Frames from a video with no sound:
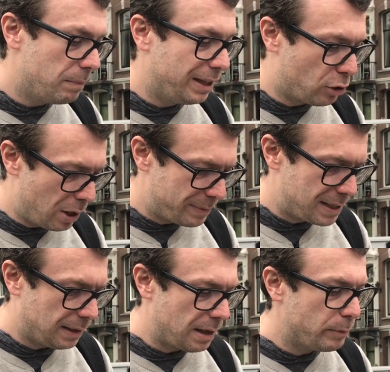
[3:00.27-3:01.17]
Mais dans
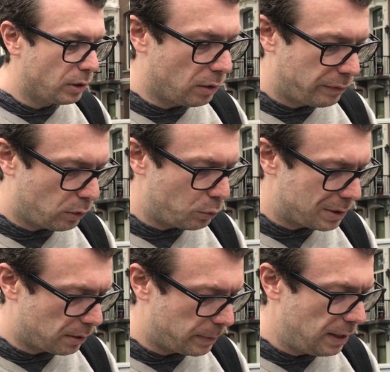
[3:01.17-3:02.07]
Amsterdam, a environ
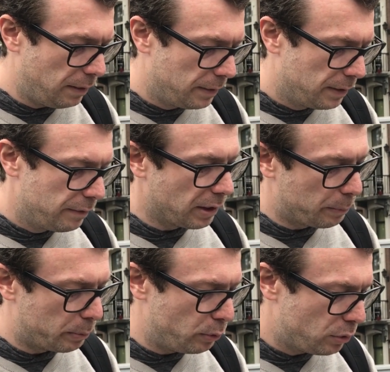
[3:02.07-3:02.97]
800 000, un
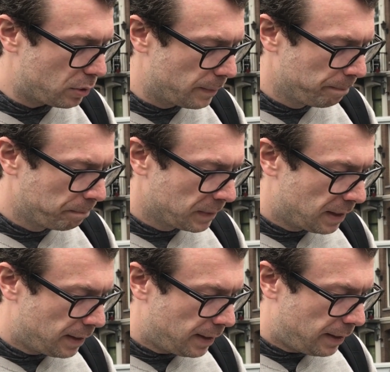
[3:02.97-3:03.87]
peu plus.
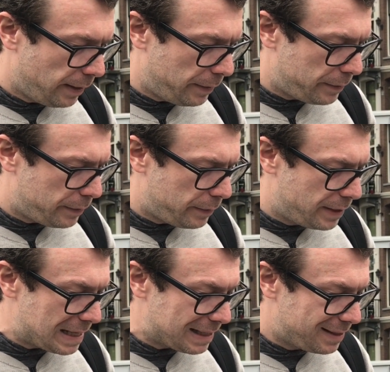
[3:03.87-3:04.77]
Euh,
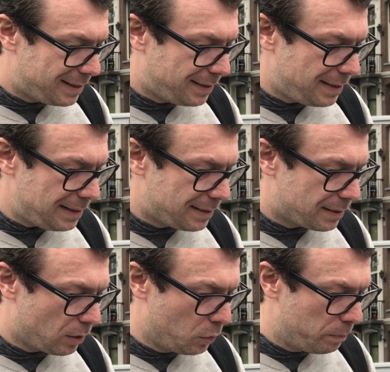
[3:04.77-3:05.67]
il y a
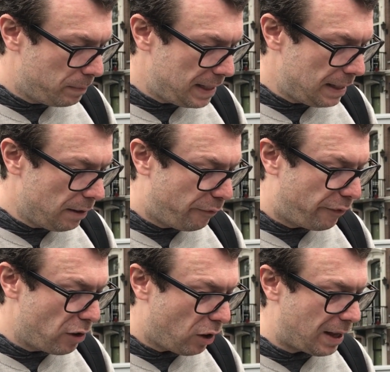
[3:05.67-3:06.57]
600 000
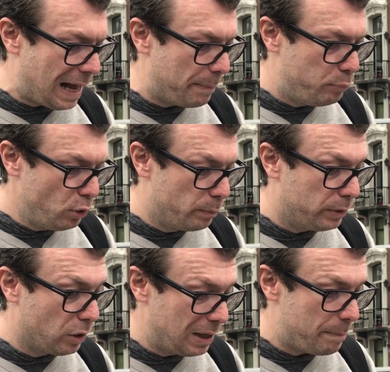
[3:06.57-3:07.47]
fleurs à
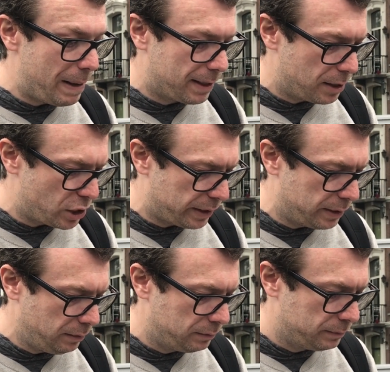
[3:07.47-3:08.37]
bulbes dans les parcs et
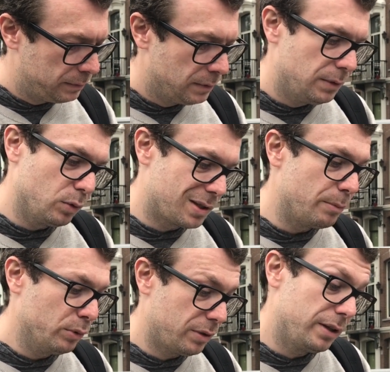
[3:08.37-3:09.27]
jardins. Ah, Donc
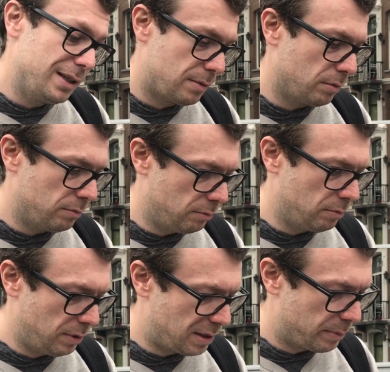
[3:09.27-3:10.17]
ça montre qu'ils sont.
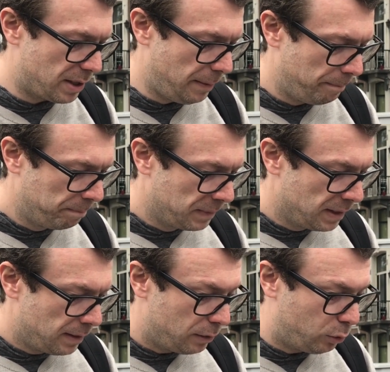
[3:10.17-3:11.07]
ça
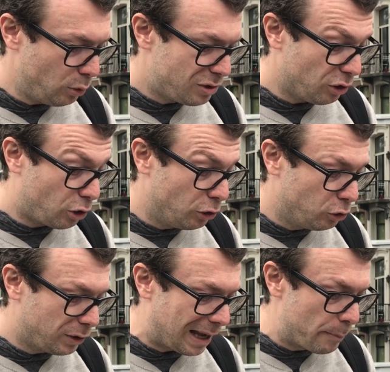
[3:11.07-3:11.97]

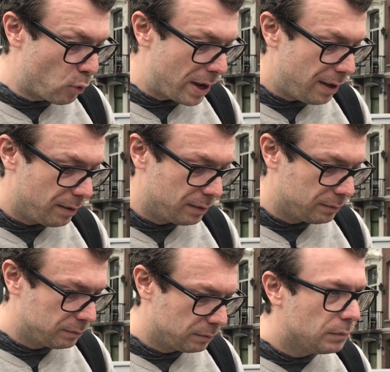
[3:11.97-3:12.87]
232 tramways.
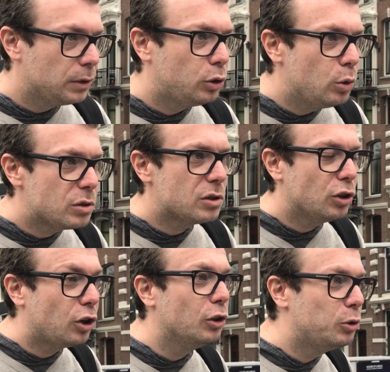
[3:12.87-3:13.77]
30 dans mon
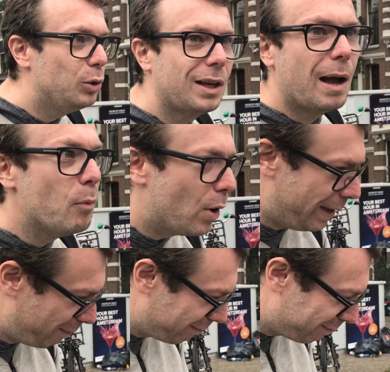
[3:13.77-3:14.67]
232 tramways.